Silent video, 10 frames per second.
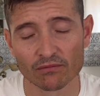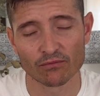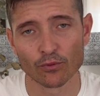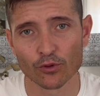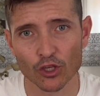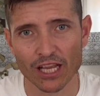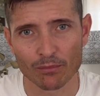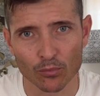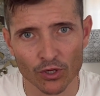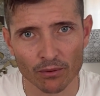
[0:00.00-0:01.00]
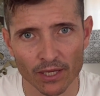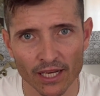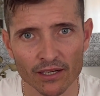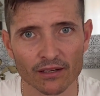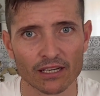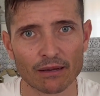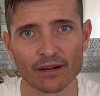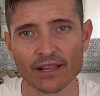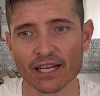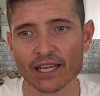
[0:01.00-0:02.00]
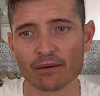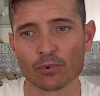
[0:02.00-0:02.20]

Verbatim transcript: funciona muy bien, la verdad que,